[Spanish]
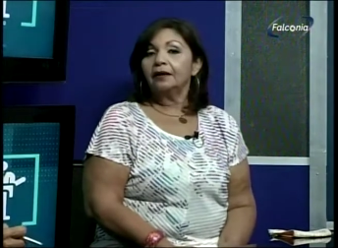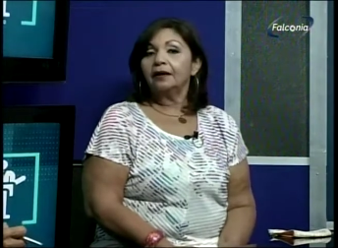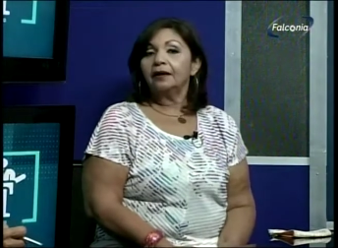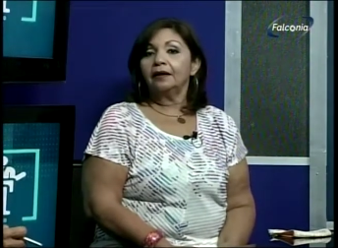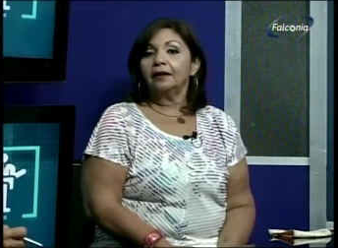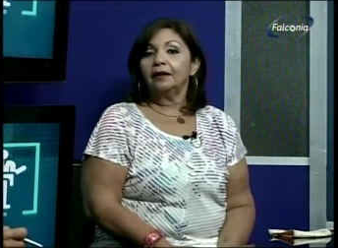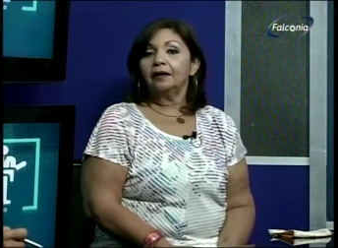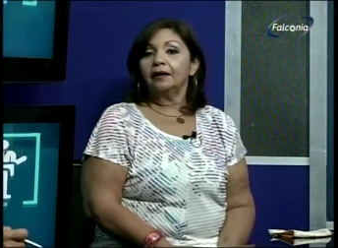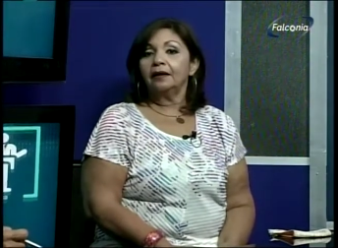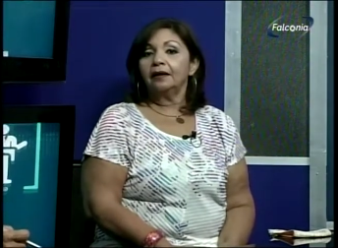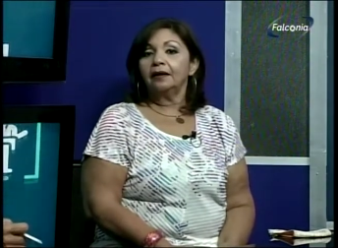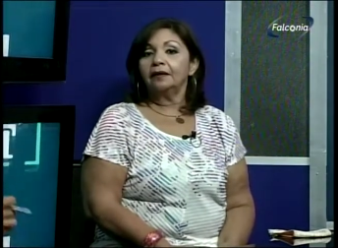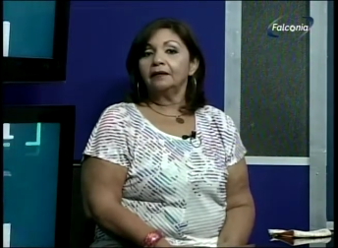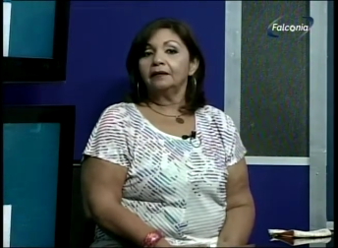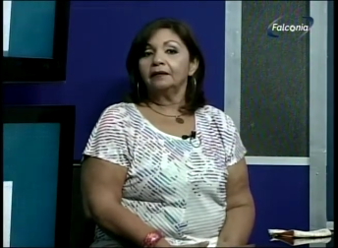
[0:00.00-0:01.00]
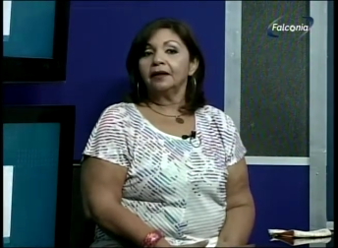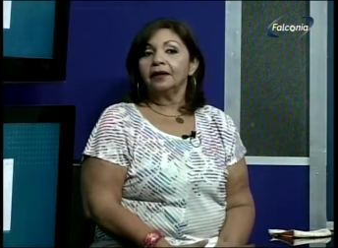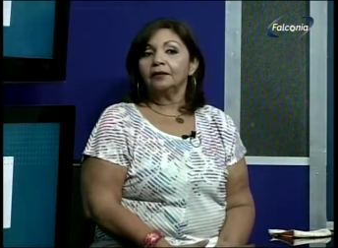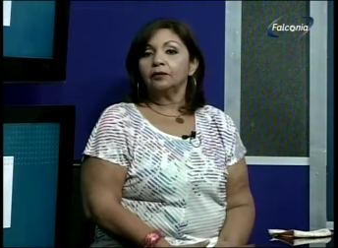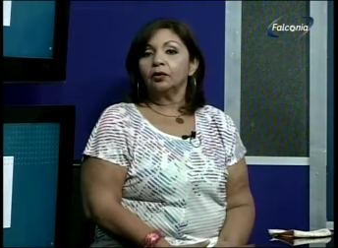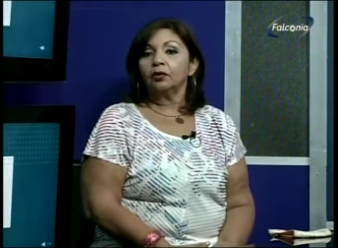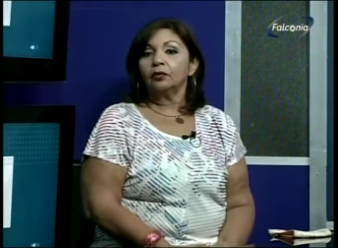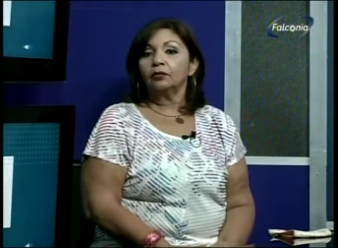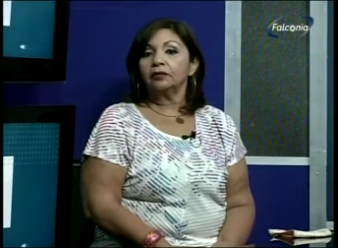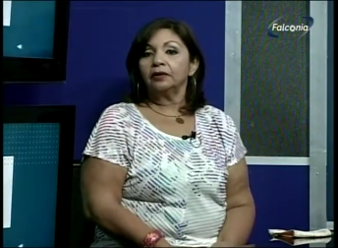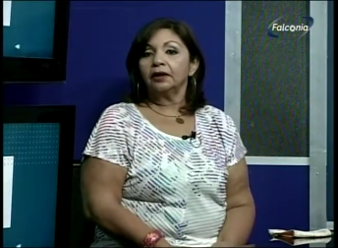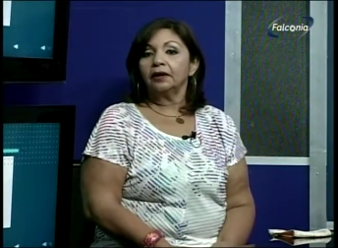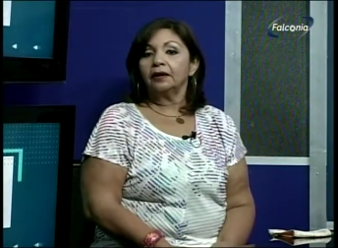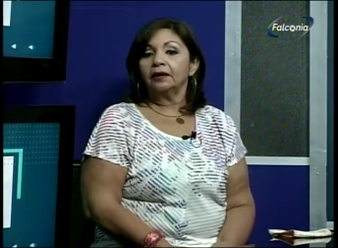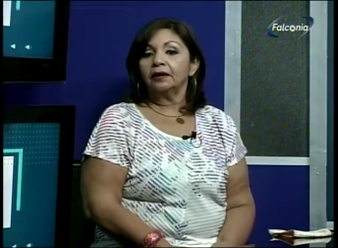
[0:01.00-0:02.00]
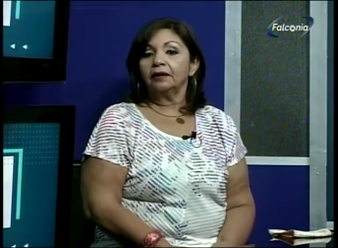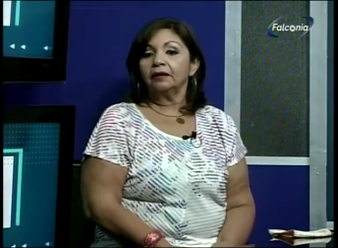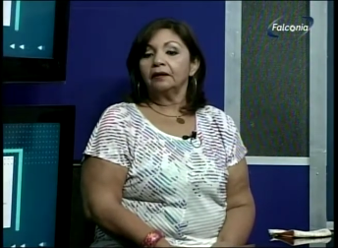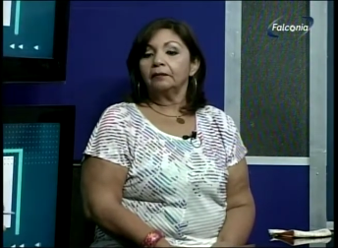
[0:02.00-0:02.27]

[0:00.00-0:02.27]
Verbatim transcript: dentro de